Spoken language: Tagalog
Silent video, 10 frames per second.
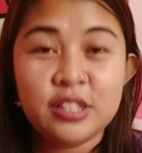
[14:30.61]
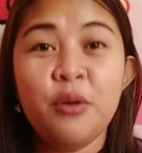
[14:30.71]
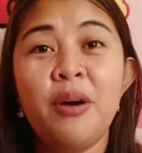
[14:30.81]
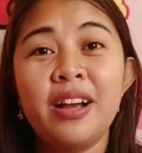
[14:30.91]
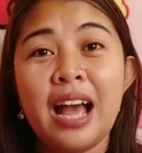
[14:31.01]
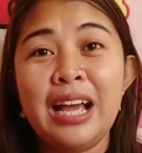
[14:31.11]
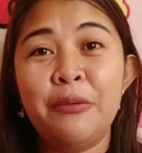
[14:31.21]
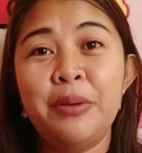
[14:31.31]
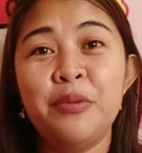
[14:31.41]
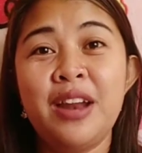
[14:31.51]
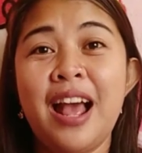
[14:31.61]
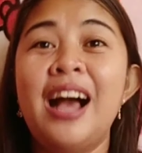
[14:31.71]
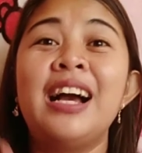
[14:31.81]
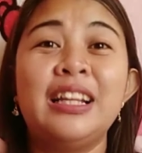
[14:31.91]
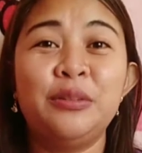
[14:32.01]
So, ang gagawin mo
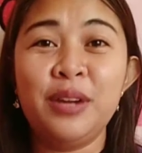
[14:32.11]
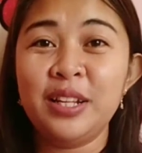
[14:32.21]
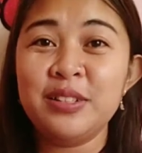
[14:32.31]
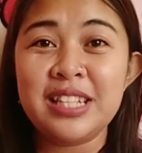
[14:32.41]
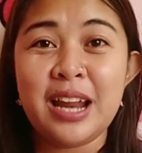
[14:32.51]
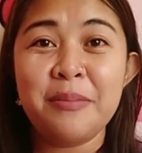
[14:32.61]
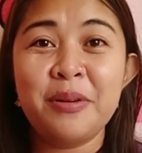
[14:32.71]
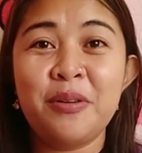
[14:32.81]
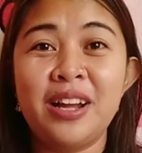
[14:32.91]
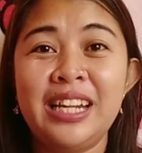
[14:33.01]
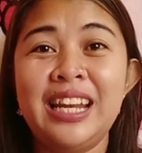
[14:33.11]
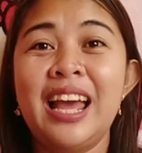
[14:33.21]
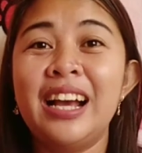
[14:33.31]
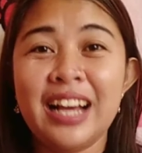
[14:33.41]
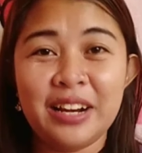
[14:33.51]
lang, katulad ng sinabi ko
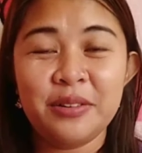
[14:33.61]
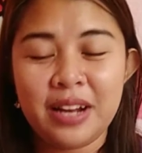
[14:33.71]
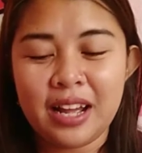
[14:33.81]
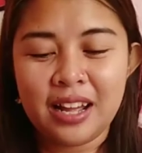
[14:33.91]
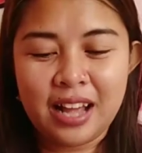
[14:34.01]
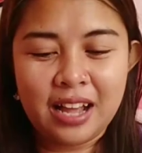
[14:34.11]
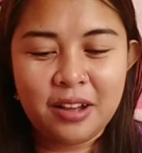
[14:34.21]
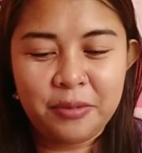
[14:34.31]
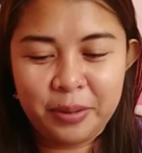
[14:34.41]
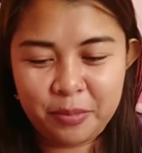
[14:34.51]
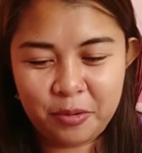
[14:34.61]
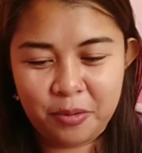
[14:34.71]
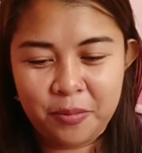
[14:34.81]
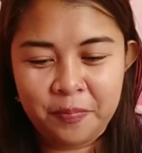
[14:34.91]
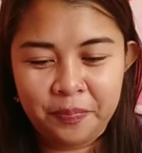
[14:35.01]
kanina, ganun lang ang gagawin mo.